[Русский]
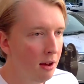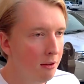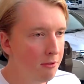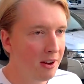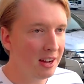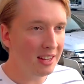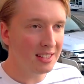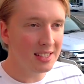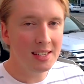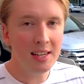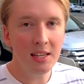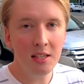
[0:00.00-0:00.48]
В
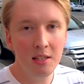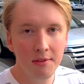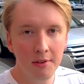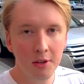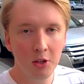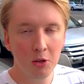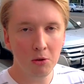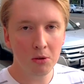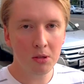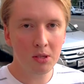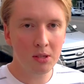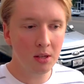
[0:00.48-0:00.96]
конце
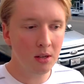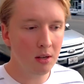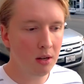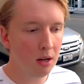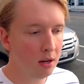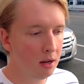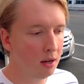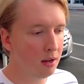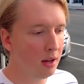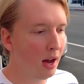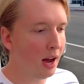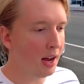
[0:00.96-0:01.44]
90-х
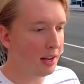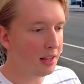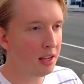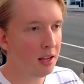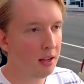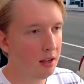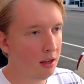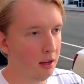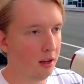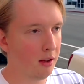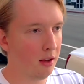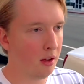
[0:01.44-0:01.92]

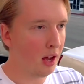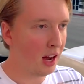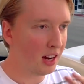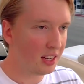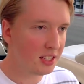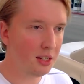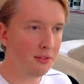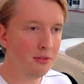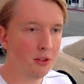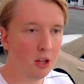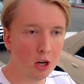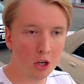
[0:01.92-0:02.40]
они
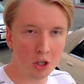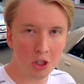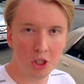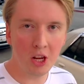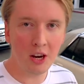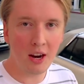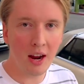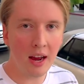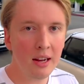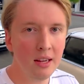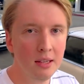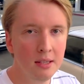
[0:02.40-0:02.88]
активно
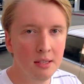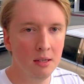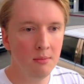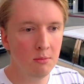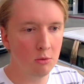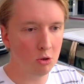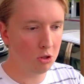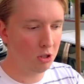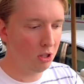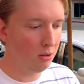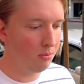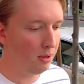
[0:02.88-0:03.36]
расширялись,
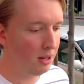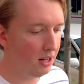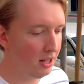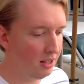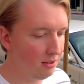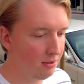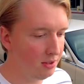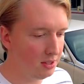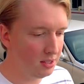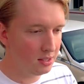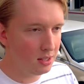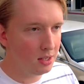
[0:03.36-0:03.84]
им нужны были
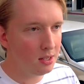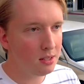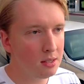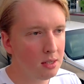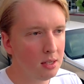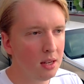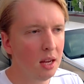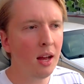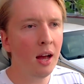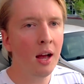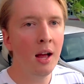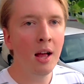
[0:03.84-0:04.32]

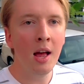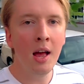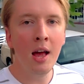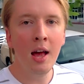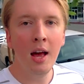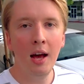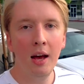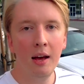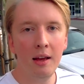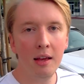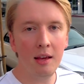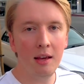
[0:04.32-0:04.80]
инвестиции.
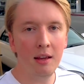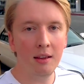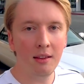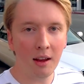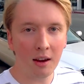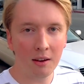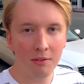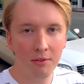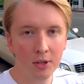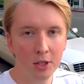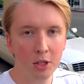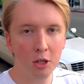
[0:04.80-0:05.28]
И
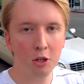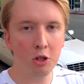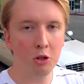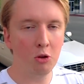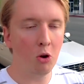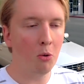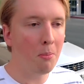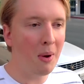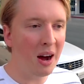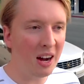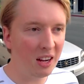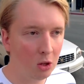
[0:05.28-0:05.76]
так вышло,
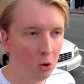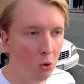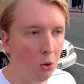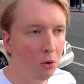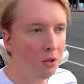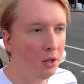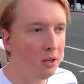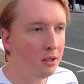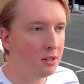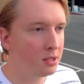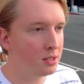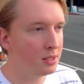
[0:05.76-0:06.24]
что
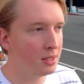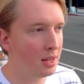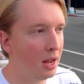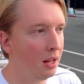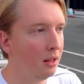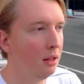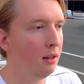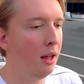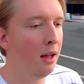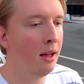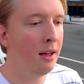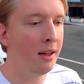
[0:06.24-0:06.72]
Макдональдс
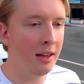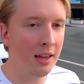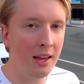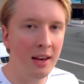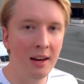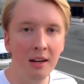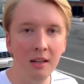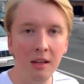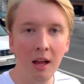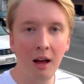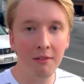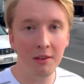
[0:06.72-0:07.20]
стал
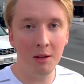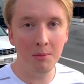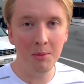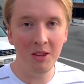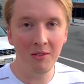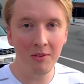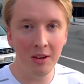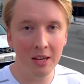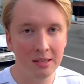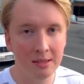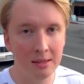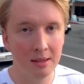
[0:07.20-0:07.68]
их главным
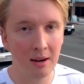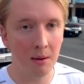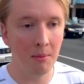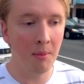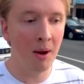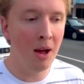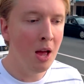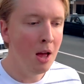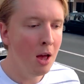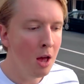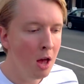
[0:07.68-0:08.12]
инвестором.